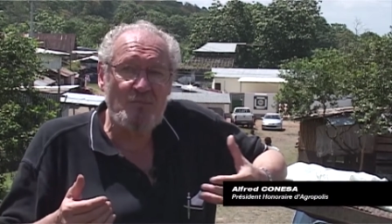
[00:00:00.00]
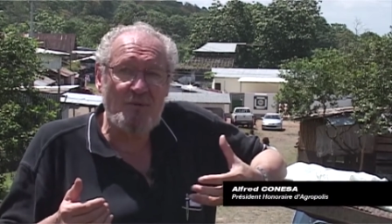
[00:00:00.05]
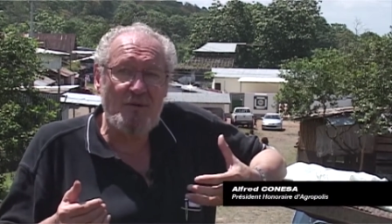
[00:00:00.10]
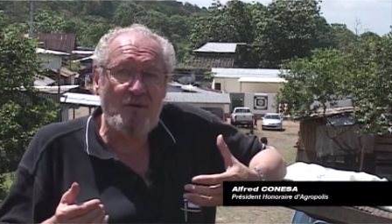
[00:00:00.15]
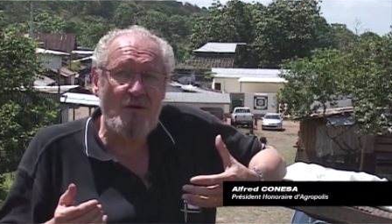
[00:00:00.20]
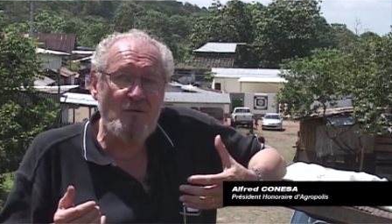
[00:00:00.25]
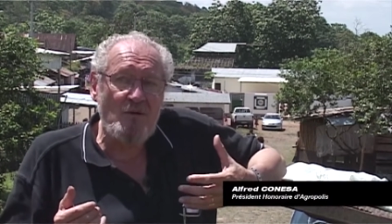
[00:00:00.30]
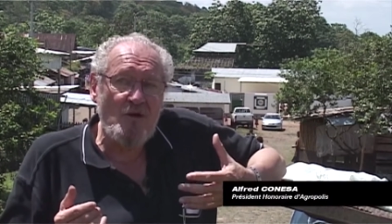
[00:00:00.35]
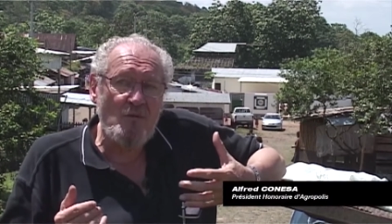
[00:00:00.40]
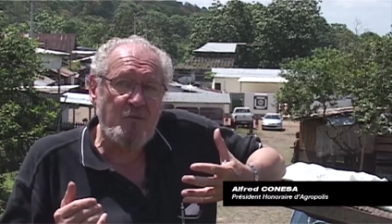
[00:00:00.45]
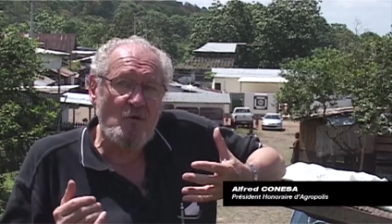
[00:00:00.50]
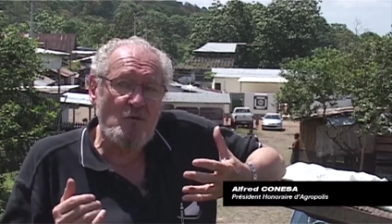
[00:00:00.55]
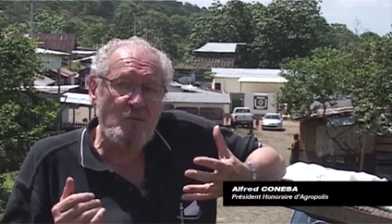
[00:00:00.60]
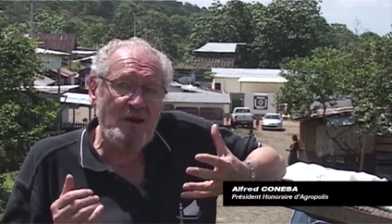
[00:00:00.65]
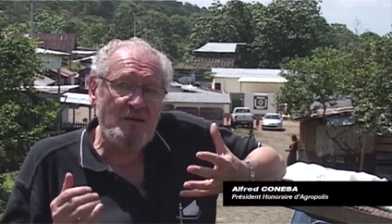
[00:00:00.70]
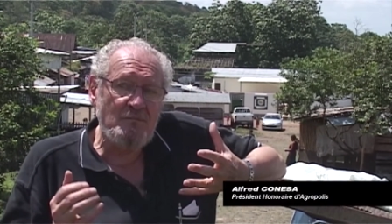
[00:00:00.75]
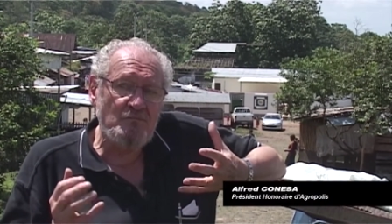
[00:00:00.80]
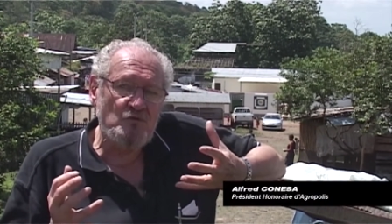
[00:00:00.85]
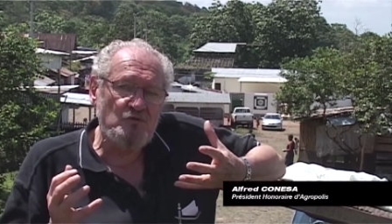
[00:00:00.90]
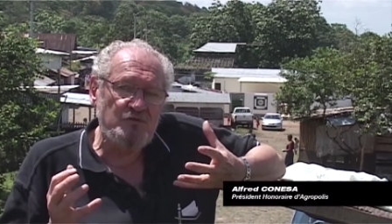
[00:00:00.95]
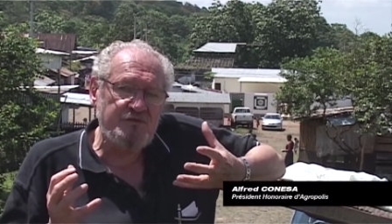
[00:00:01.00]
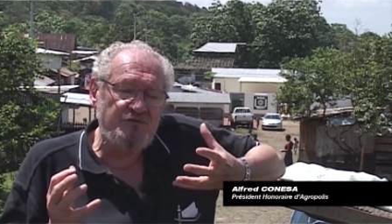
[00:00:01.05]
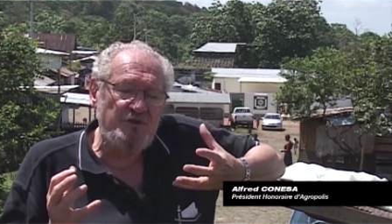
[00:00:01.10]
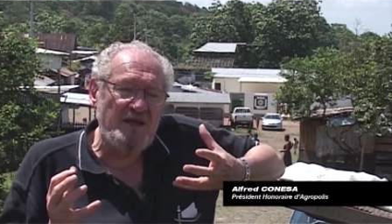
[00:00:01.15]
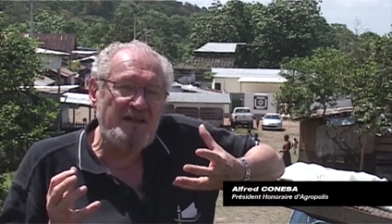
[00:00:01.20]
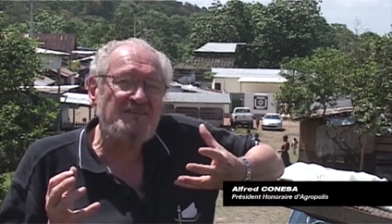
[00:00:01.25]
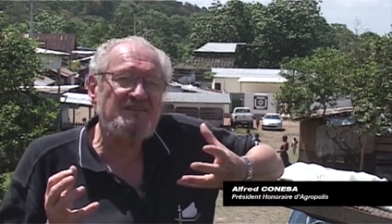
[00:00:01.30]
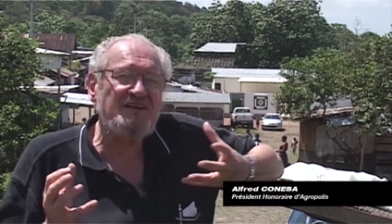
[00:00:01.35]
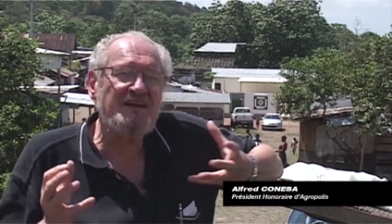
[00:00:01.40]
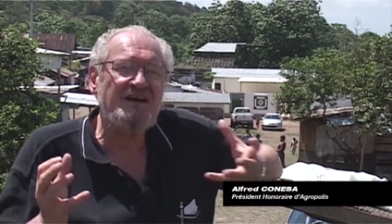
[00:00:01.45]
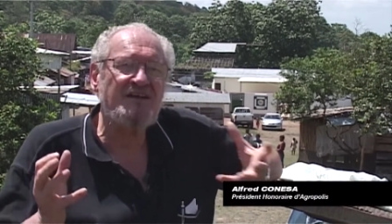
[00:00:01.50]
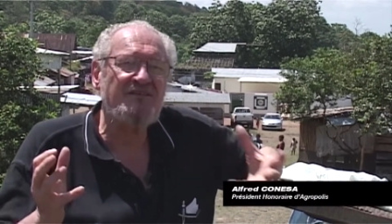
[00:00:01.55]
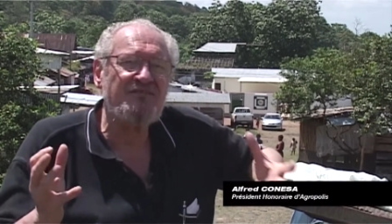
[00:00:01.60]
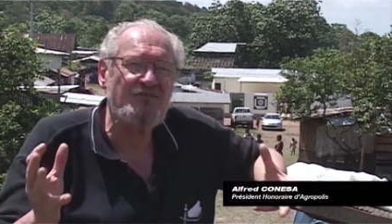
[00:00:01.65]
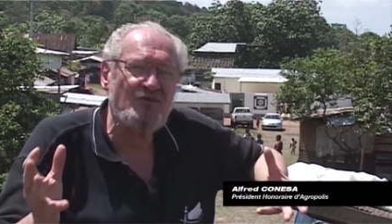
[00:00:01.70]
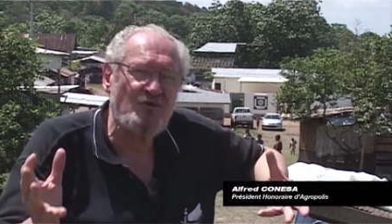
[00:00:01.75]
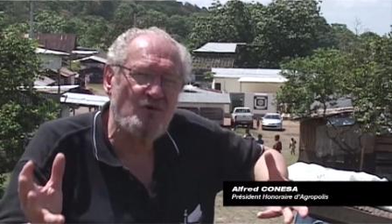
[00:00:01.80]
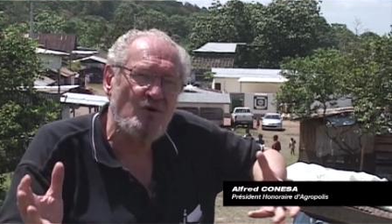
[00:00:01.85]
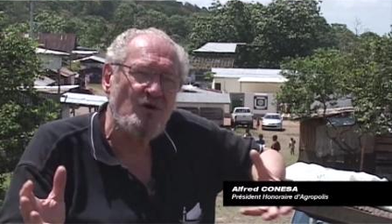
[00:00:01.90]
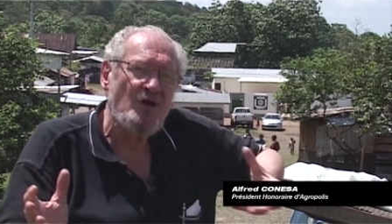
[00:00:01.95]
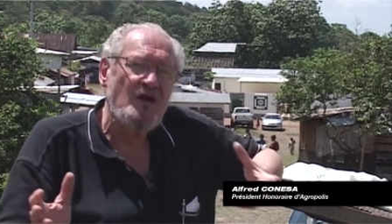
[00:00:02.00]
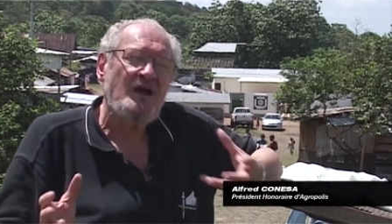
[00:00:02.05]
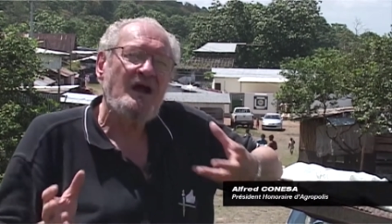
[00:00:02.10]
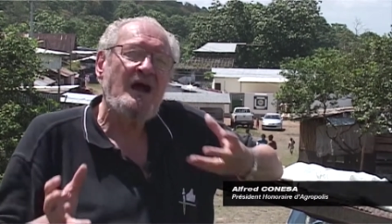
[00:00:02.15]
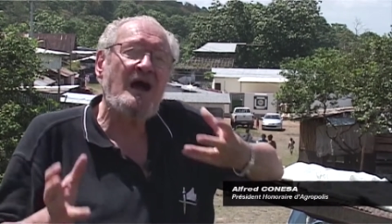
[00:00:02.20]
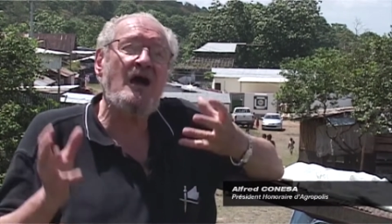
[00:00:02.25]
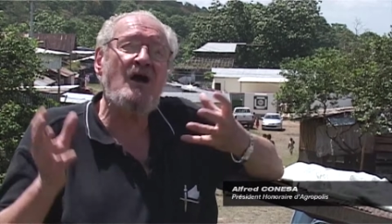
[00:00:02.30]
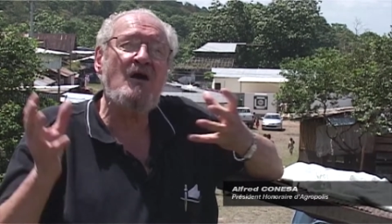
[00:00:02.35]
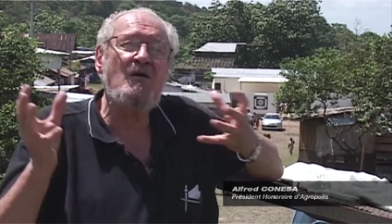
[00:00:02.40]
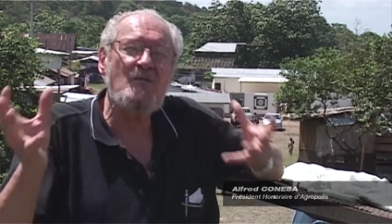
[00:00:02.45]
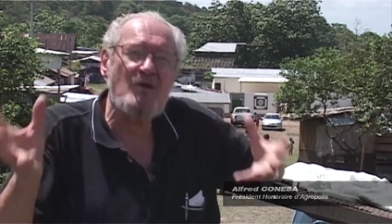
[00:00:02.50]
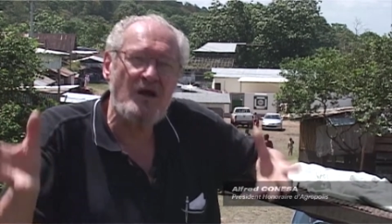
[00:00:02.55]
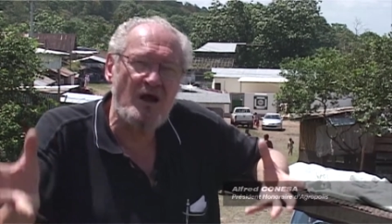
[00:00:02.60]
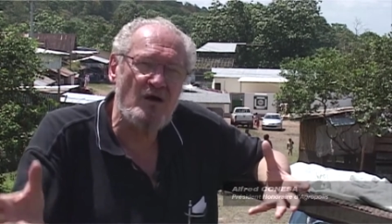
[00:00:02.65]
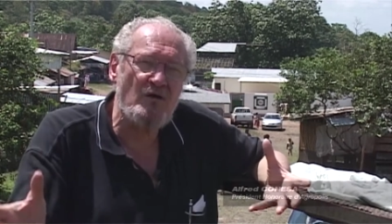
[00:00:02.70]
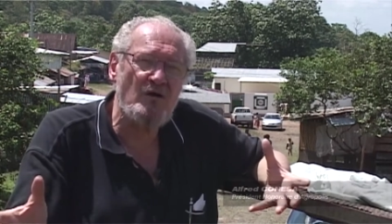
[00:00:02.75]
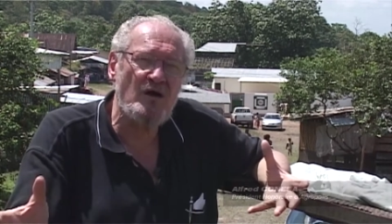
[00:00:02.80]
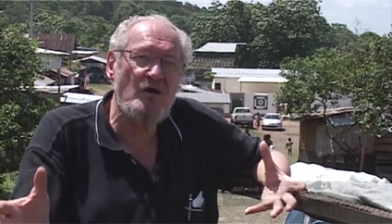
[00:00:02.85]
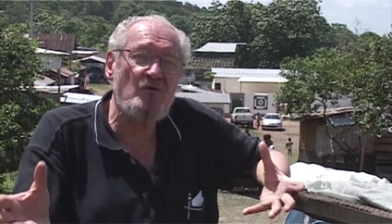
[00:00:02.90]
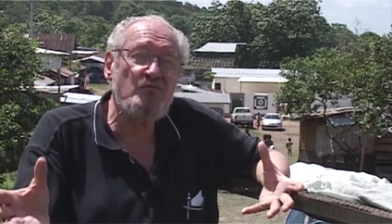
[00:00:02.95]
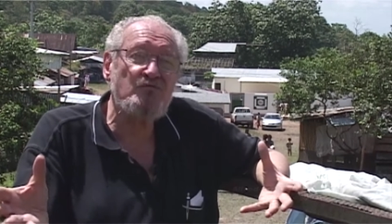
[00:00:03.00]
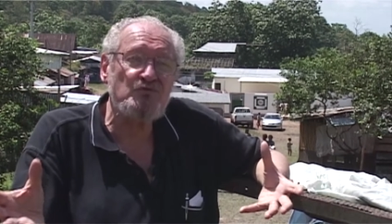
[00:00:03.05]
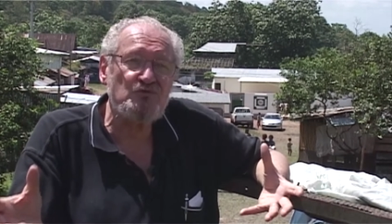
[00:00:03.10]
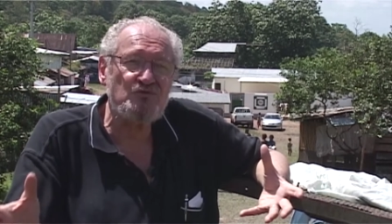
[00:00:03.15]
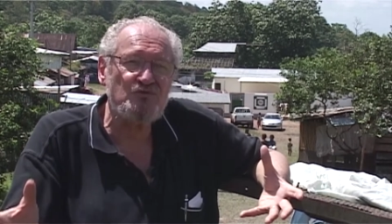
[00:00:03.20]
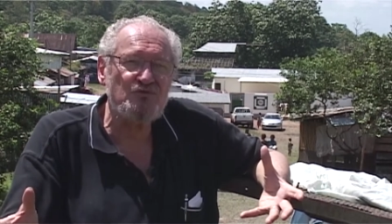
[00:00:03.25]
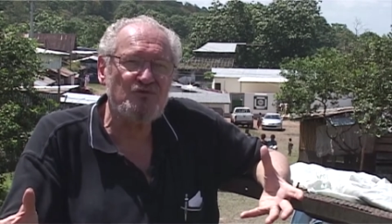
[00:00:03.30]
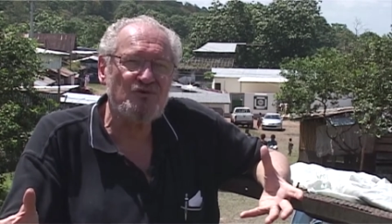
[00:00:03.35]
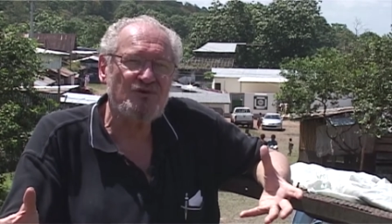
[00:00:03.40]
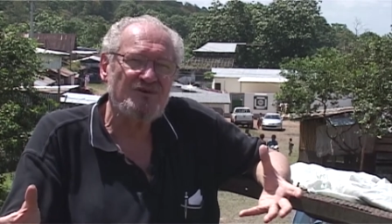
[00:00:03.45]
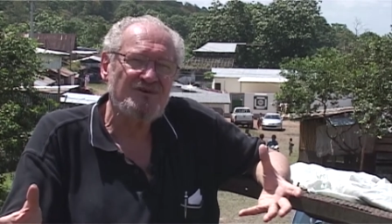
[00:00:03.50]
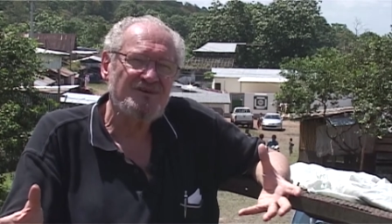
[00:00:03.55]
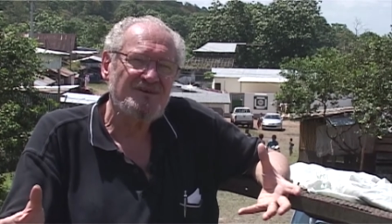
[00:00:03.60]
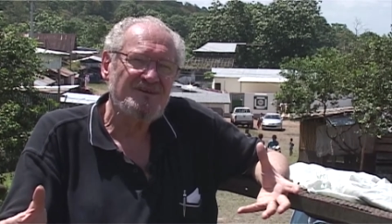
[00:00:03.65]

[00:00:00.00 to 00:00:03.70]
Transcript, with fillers: problème d'intégration à un futur